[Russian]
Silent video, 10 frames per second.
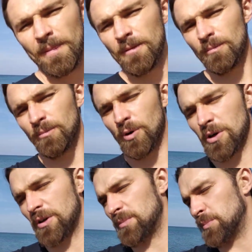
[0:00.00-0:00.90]
ну,
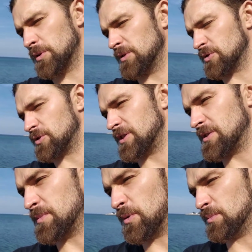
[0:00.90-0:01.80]
Бог понял, что я
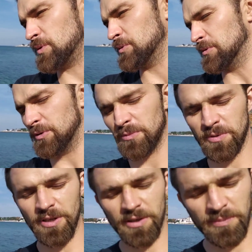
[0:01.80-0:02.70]
себя убью, и он
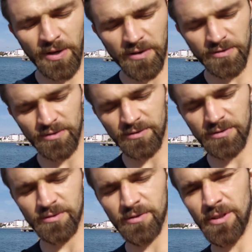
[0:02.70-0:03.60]
меня отправил
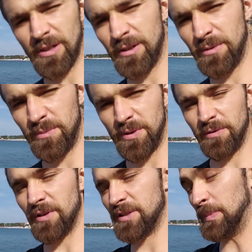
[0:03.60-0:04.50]
на
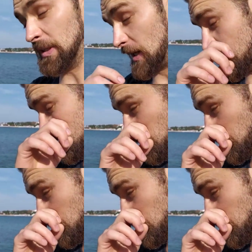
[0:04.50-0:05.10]
перевоспитание, на